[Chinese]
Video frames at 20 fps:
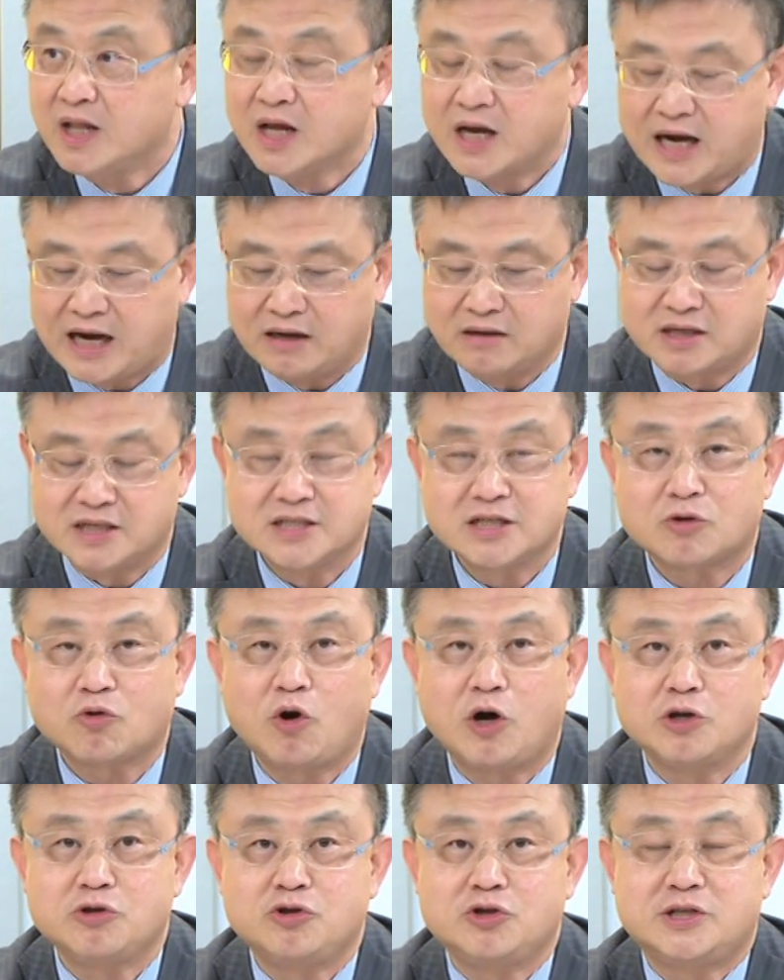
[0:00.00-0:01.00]
好，可是
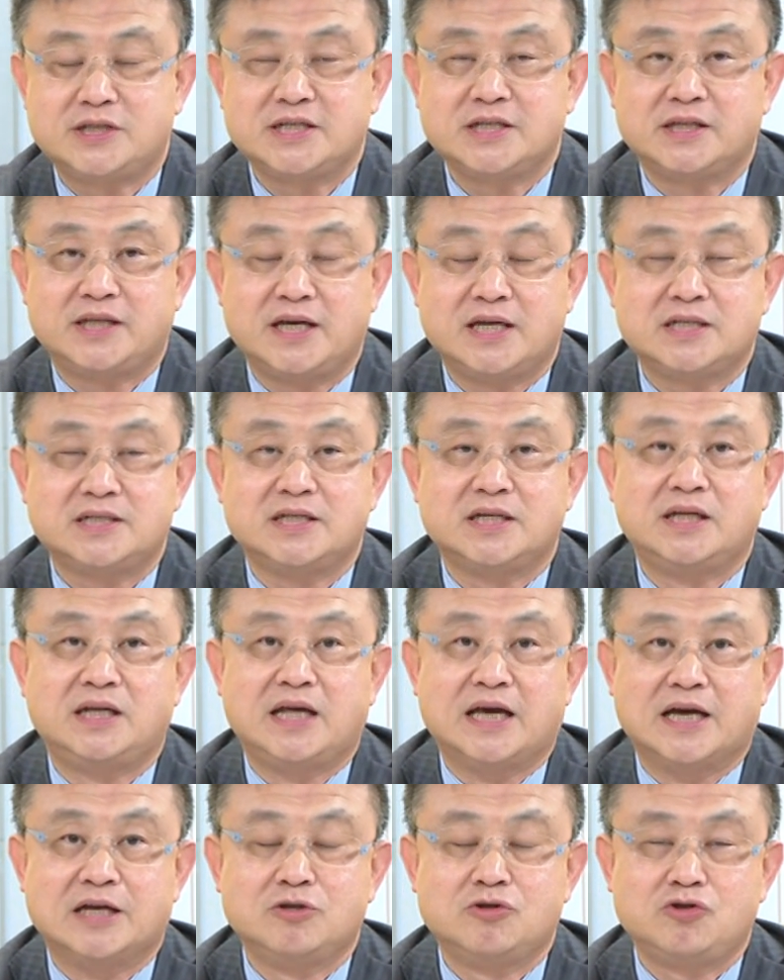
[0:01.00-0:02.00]
过去四天是
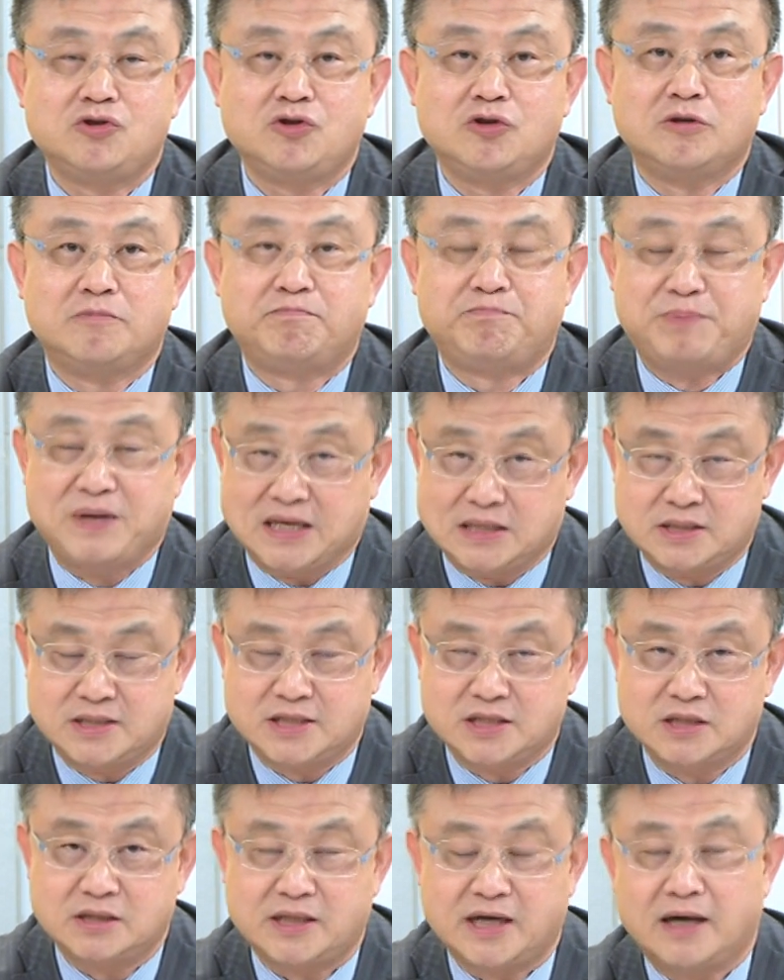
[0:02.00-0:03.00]
连续贬
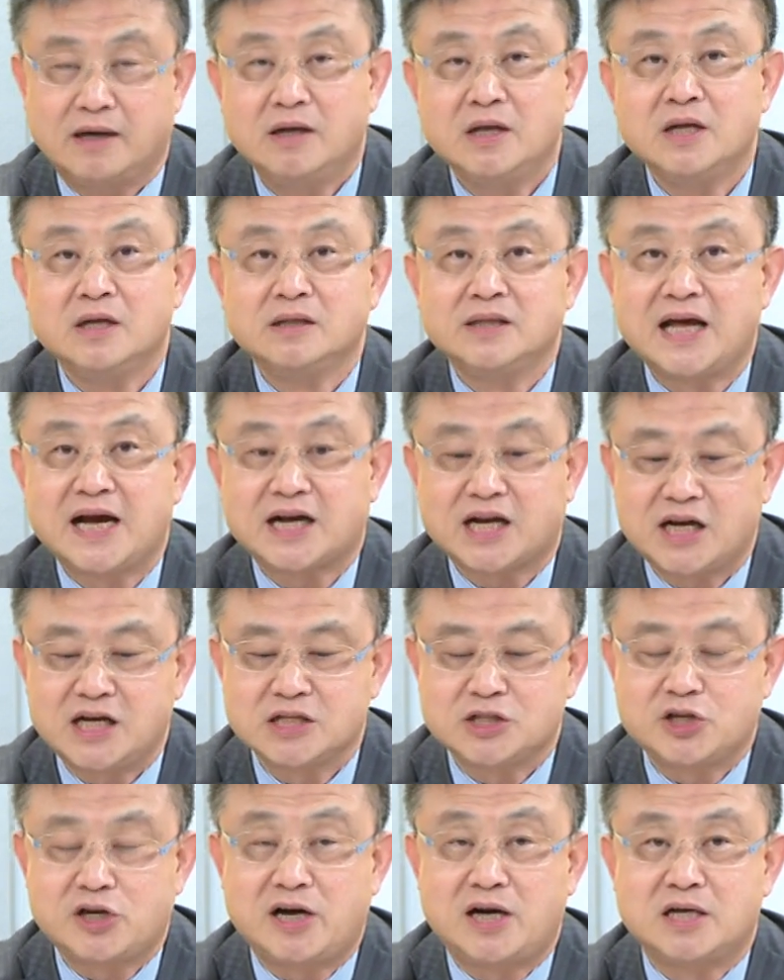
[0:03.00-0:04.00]
值的，那
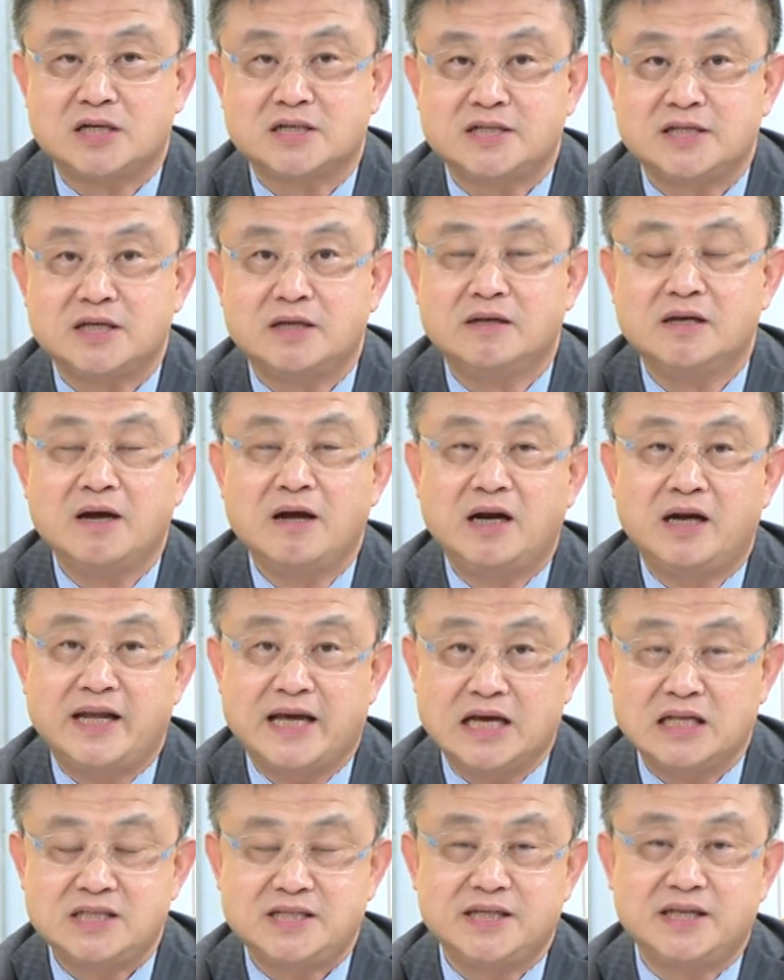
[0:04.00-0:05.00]
更重要的是，
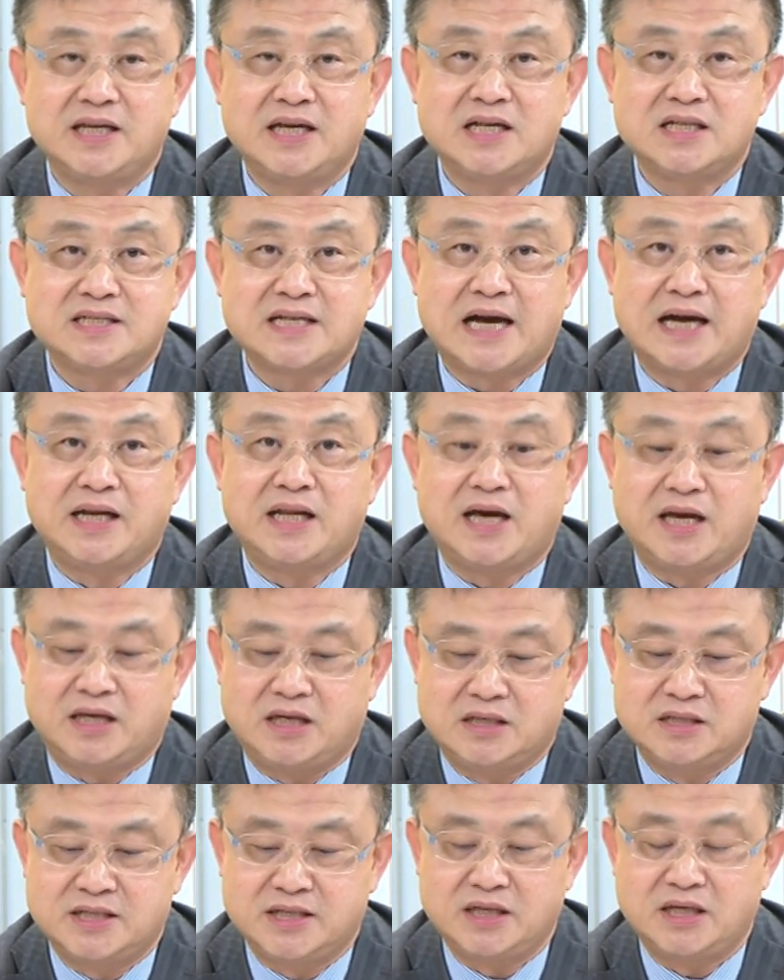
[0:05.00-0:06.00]
连今天在念
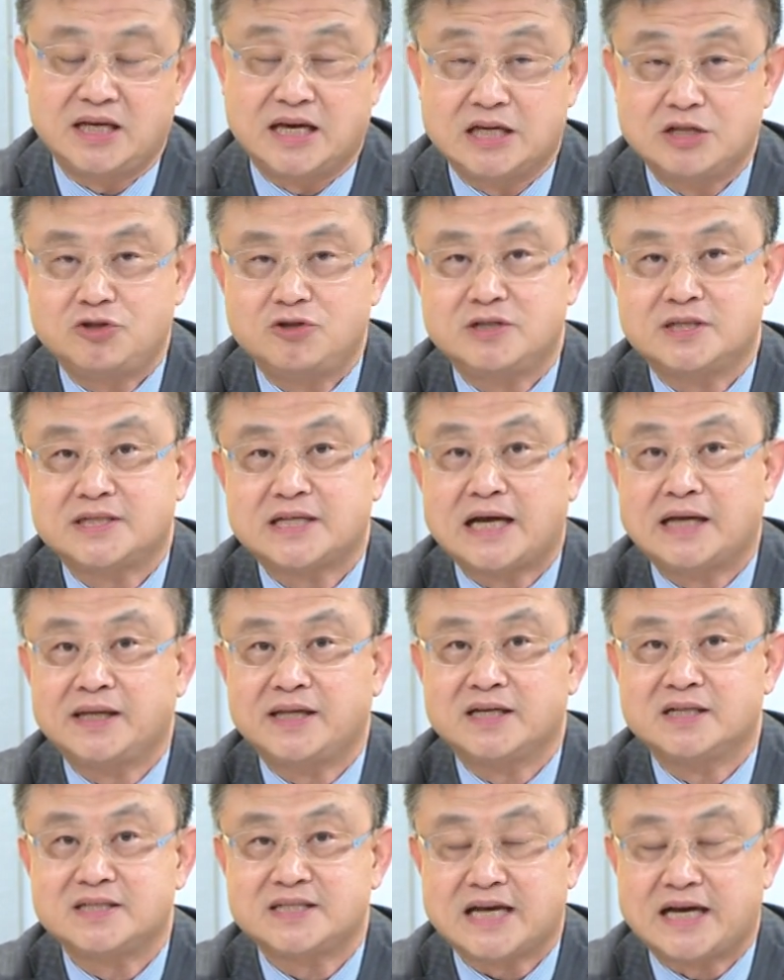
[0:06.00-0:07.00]
已经连续三
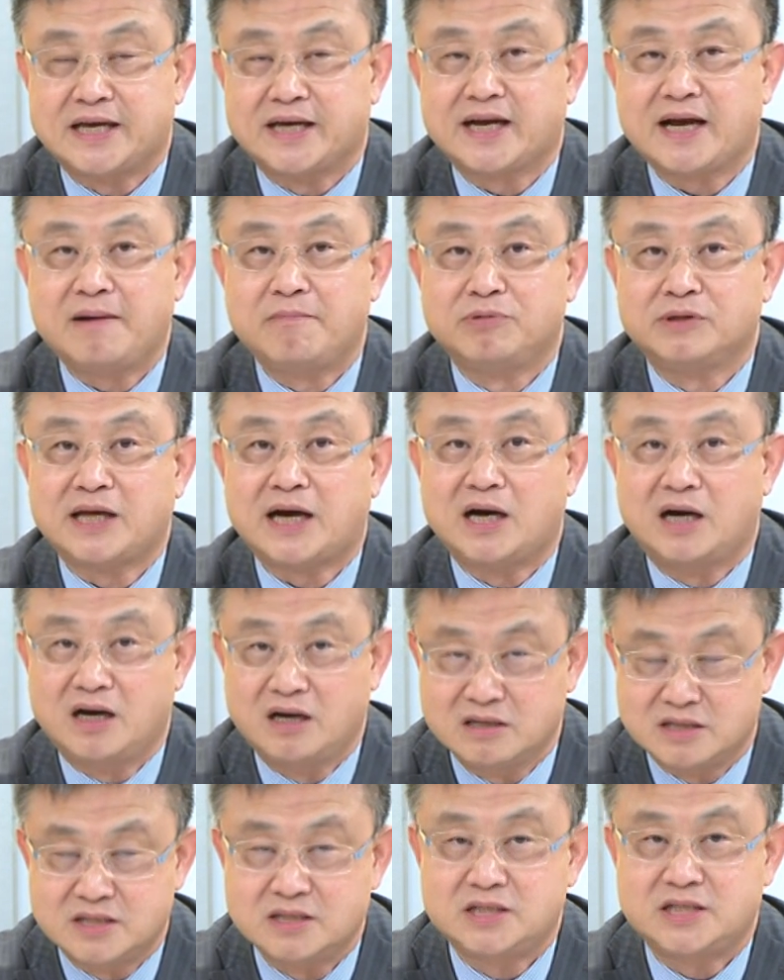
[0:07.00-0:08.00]
天再也看不到
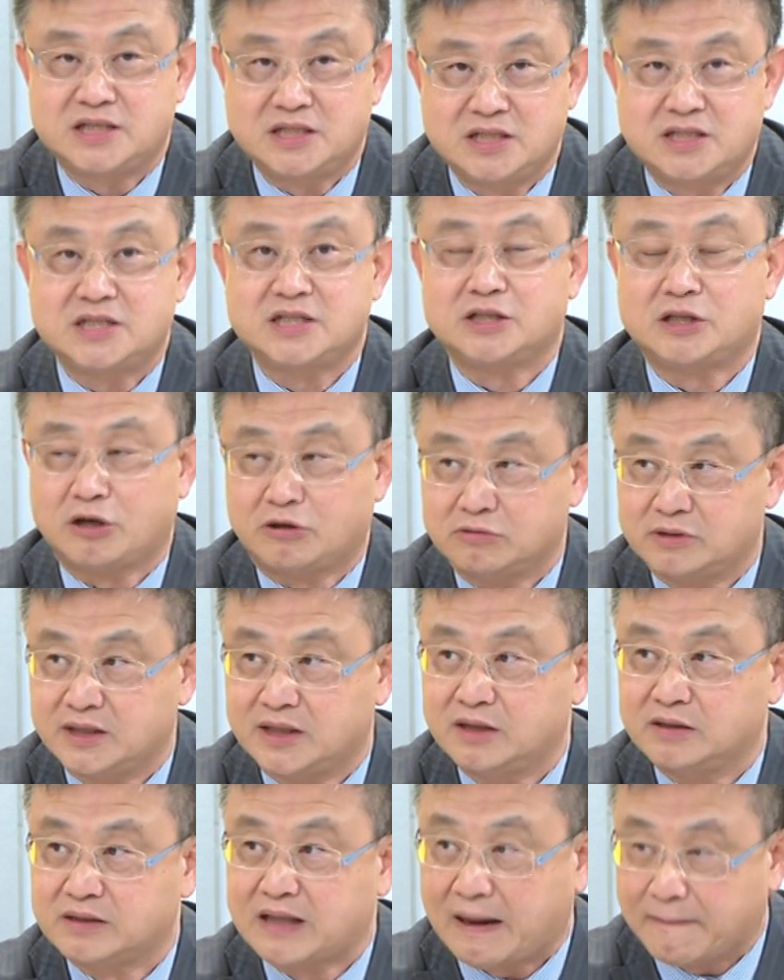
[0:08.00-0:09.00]
二十七字头
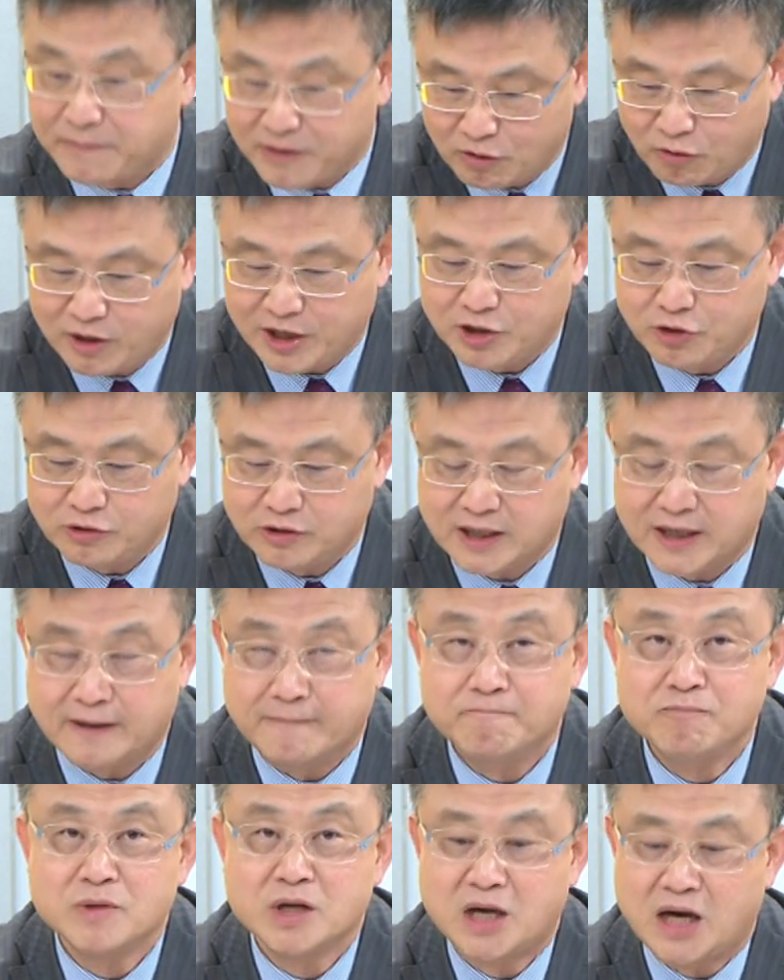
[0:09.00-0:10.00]
的台币汇率
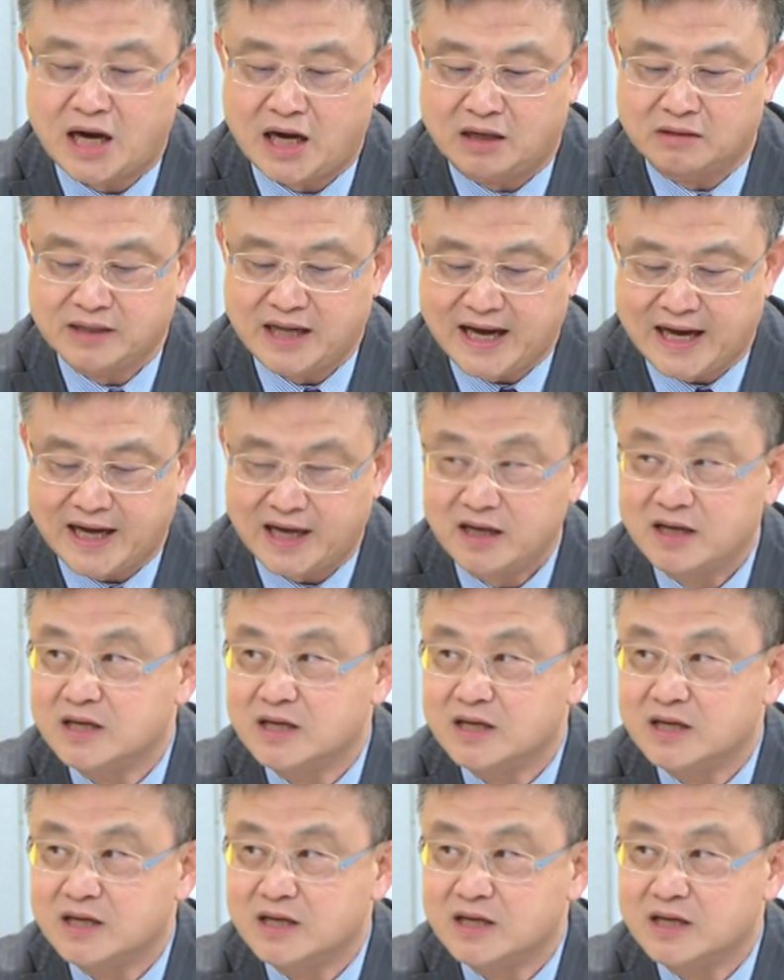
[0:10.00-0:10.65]
了。好，那